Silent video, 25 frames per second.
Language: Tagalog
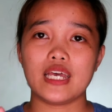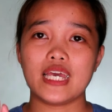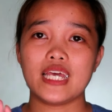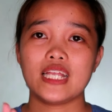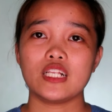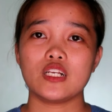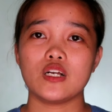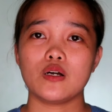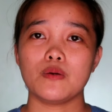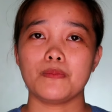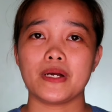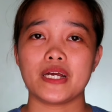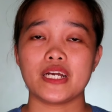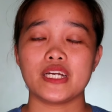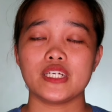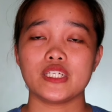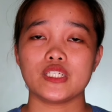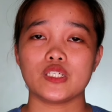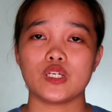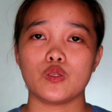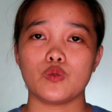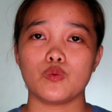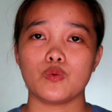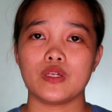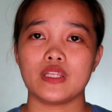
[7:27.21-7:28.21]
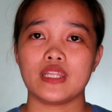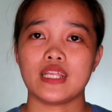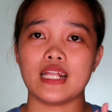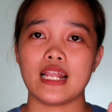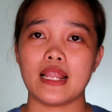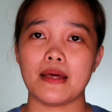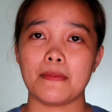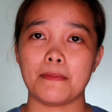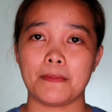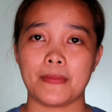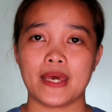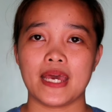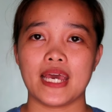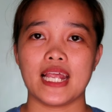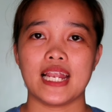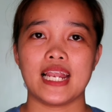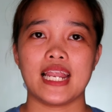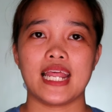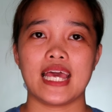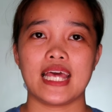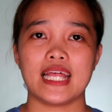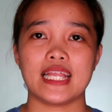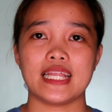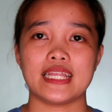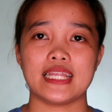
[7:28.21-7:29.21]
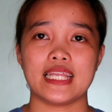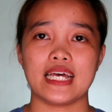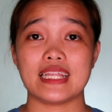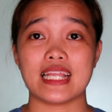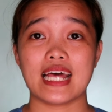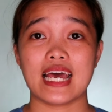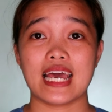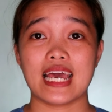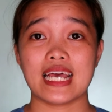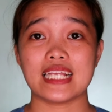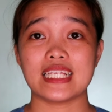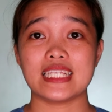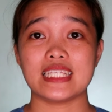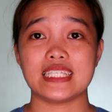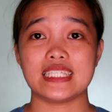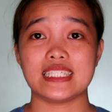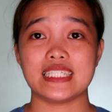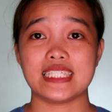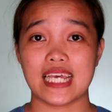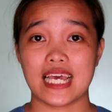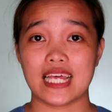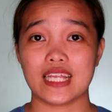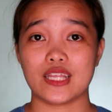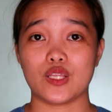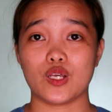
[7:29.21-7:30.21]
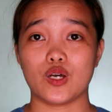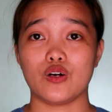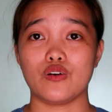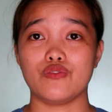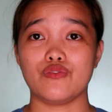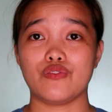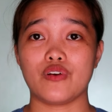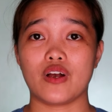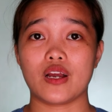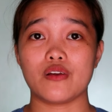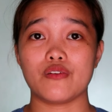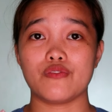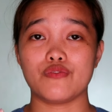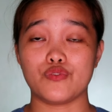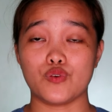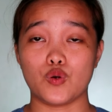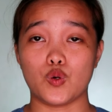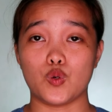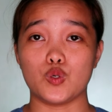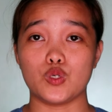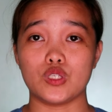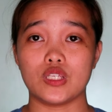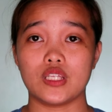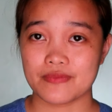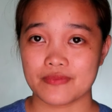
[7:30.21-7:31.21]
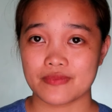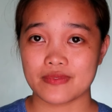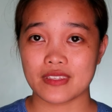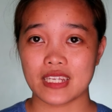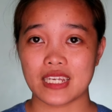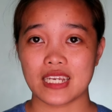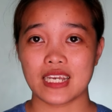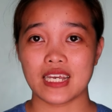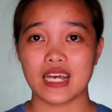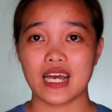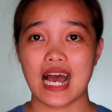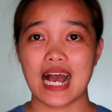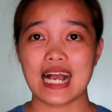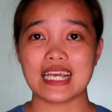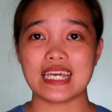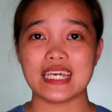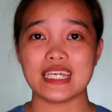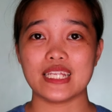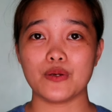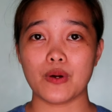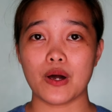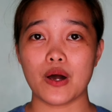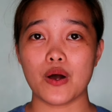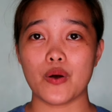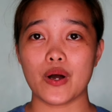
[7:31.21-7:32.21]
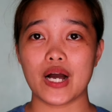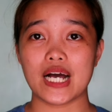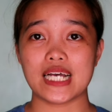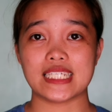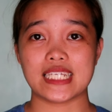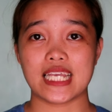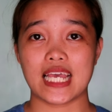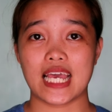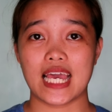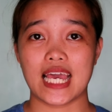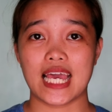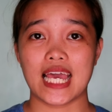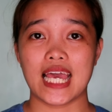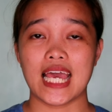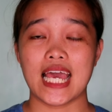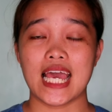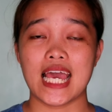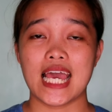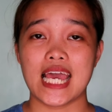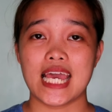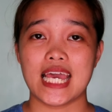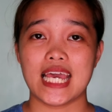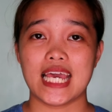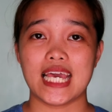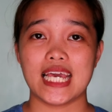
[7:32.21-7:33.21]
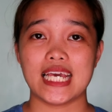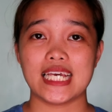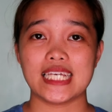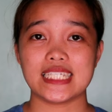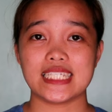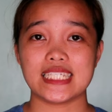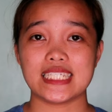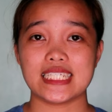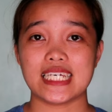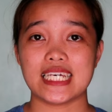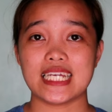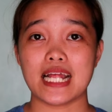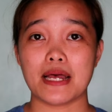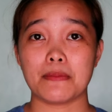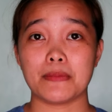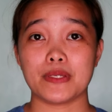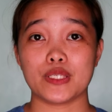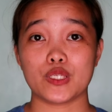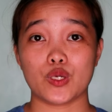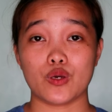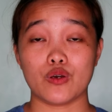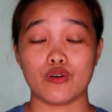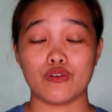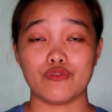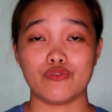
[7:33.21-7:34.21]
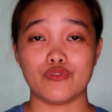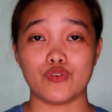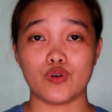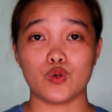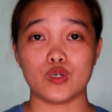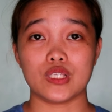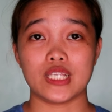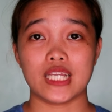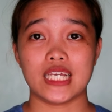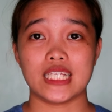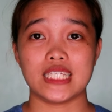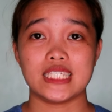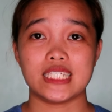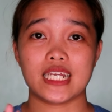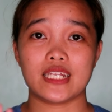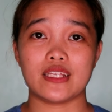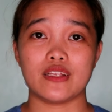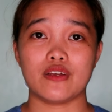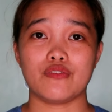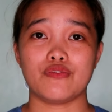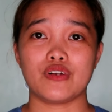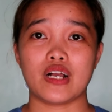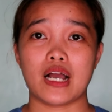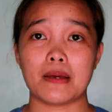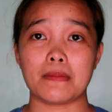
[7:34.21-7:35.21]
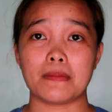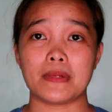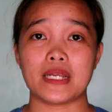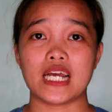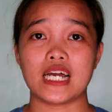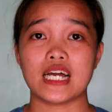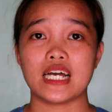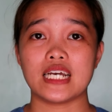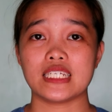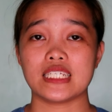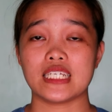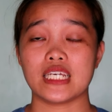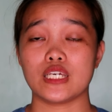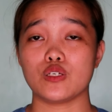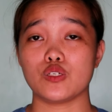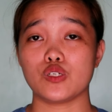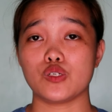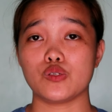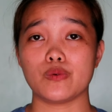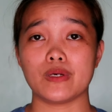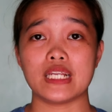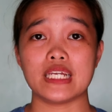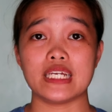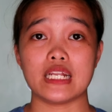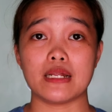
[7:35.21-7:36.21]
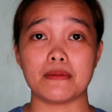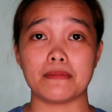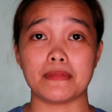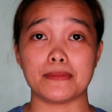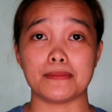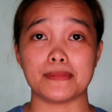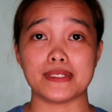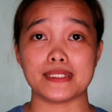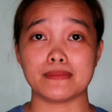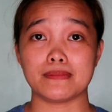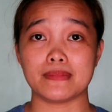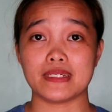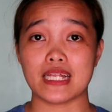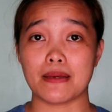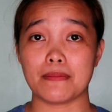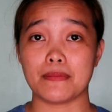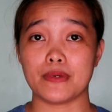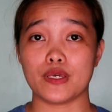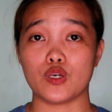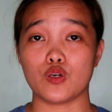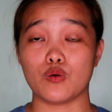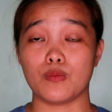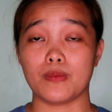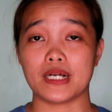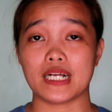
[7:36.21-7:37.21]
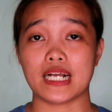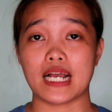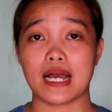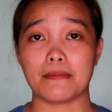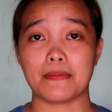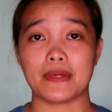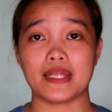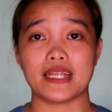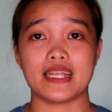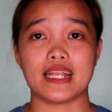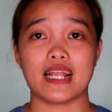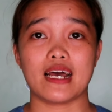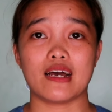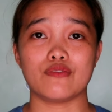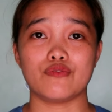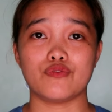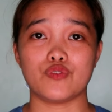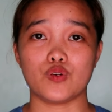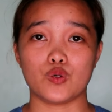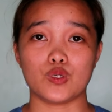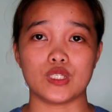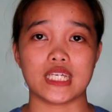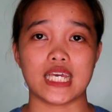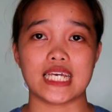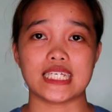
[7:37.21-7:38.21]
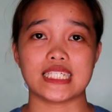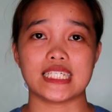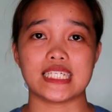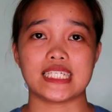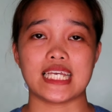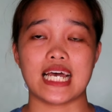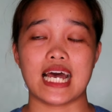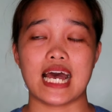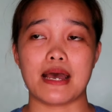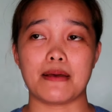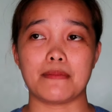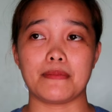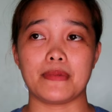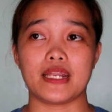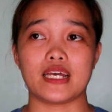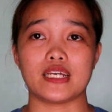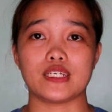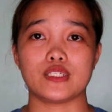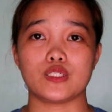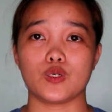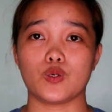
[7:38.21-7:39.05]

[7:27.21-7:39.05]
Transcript: In comparison with the lapel and the headset of our phone, ang ginawa ko kasi is ginamit ko yung phone instead of camera kasi usually naman mas madaming gumagamit ng phone kesa sa camera.